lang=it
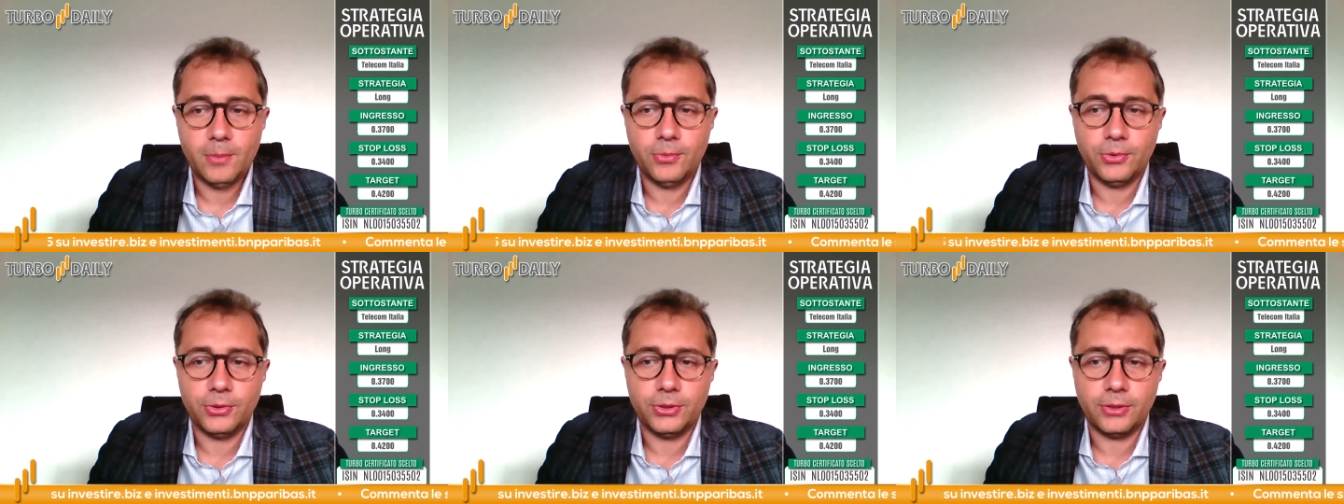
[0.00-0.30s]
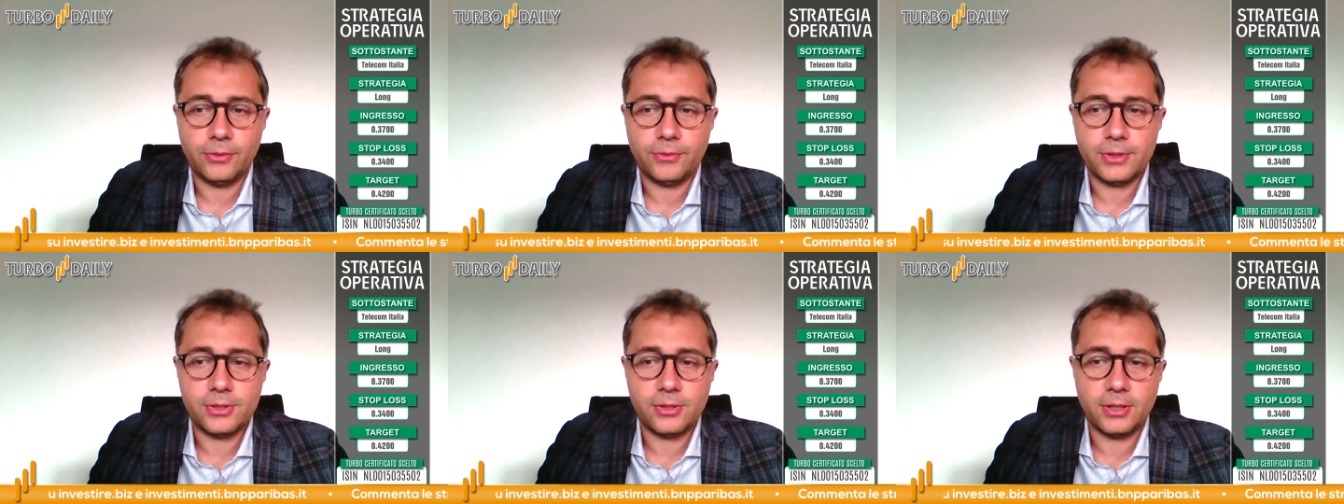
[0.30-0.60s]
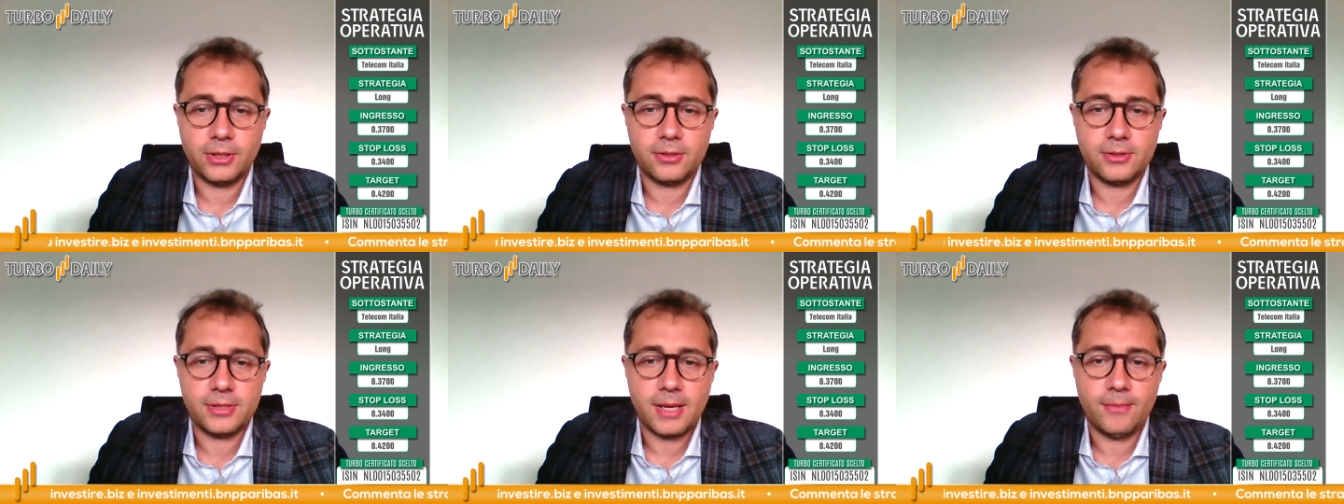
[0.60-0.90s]
punto in
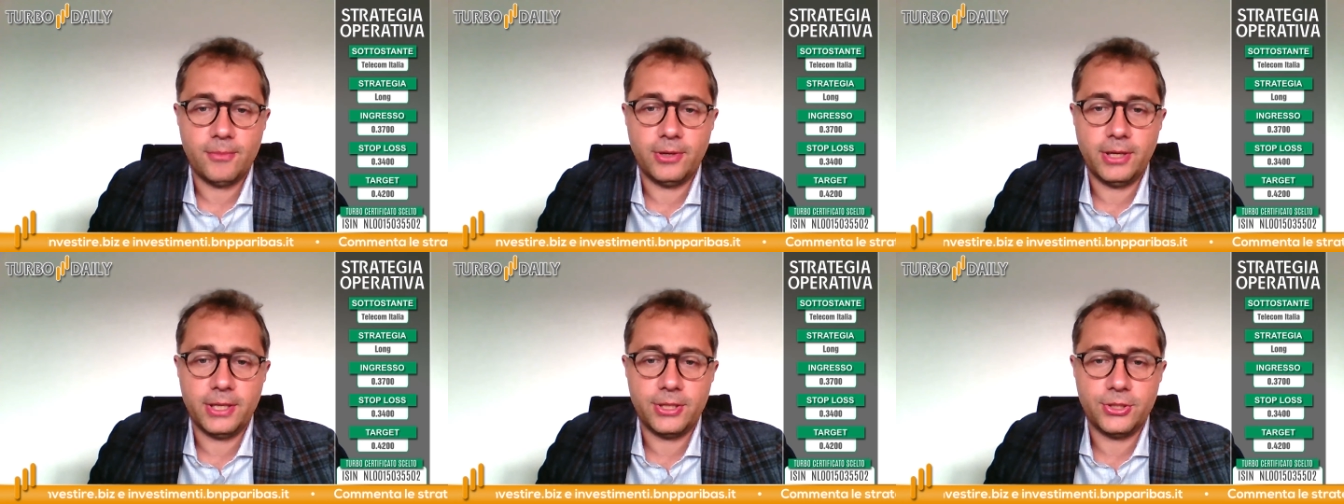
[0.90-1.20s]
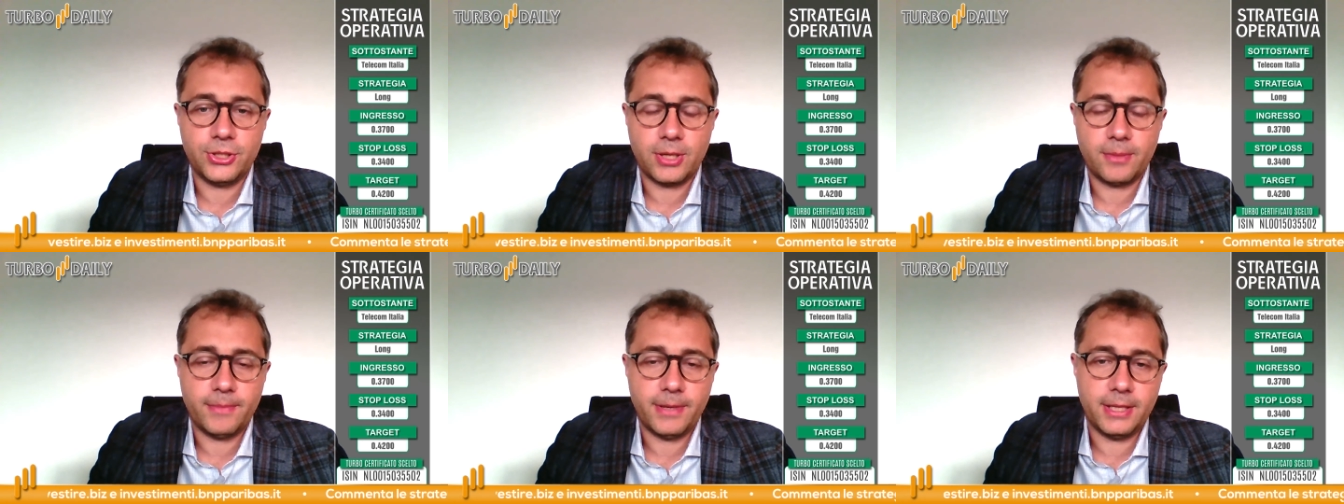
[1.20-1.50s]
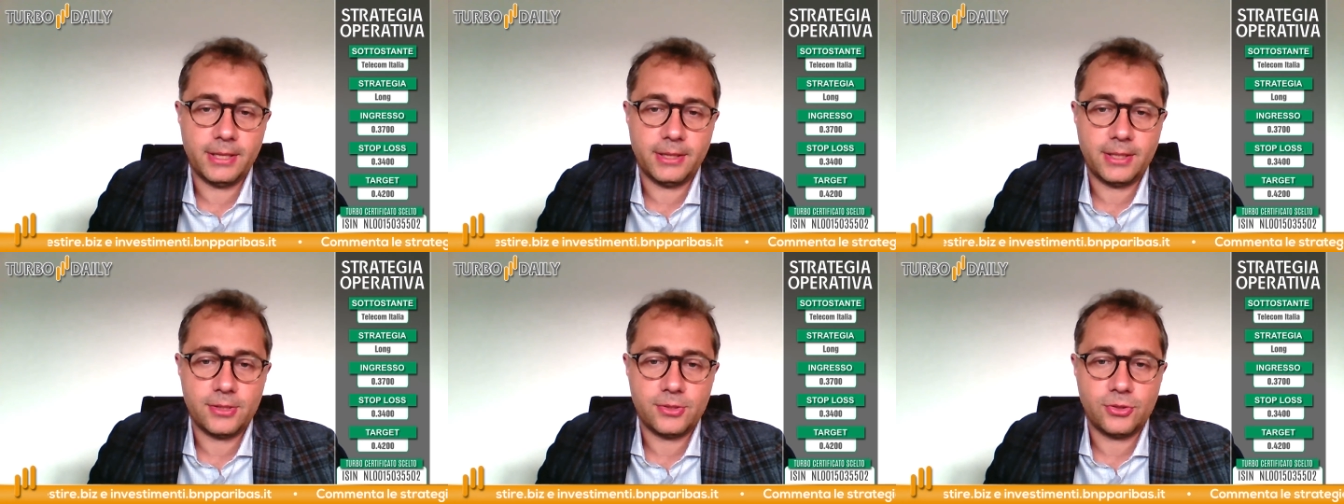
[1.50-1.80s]
questo momento siamo
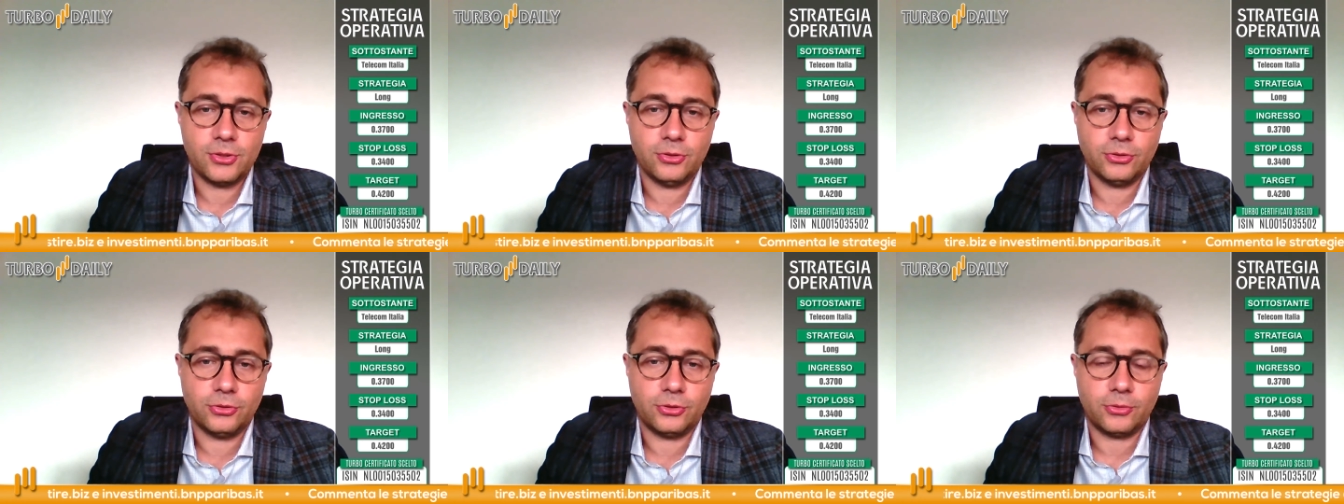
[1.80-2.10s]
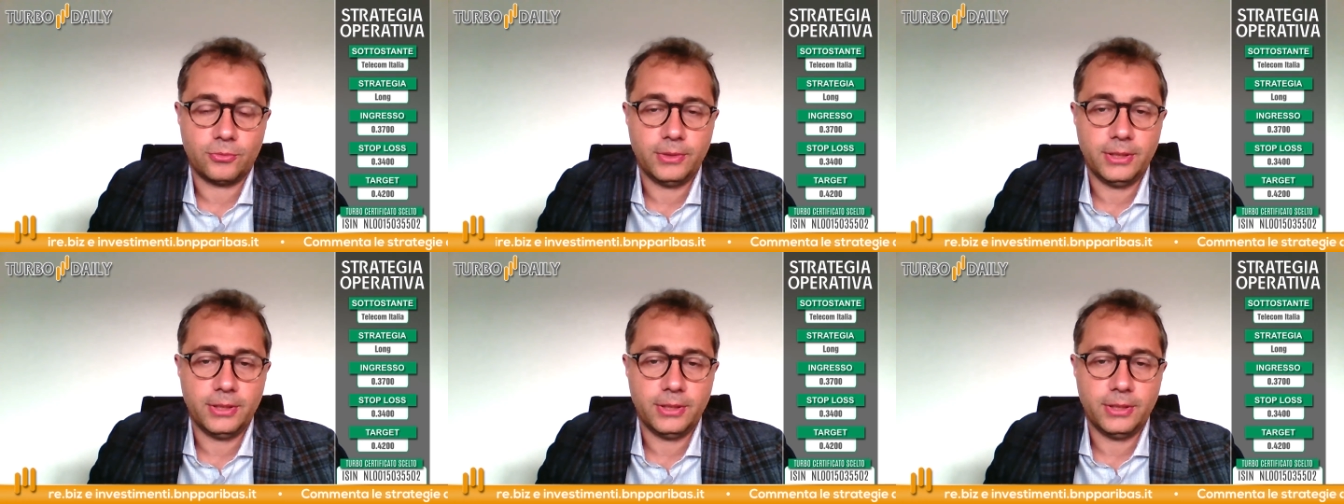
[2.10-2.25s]
leggermente sotto,